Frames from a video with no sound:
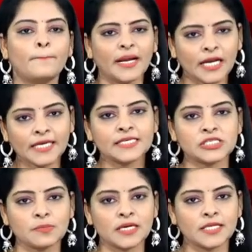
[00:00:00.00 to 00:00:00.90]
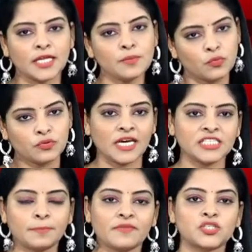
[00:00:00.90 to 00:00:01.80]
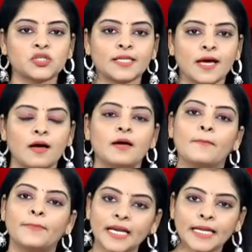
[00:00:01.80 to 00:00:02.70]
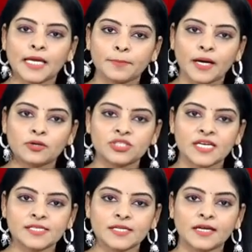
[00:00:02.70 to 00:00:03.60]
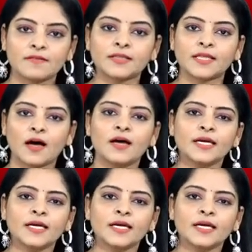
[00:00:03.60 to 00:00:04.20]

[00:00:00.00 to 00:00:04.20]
పెళ్లి ఇష్టం లేదని ముందే చెప్పవచ్చు కదా పెళ్లి ఏర్పాట్లు చేసిన తర్వాత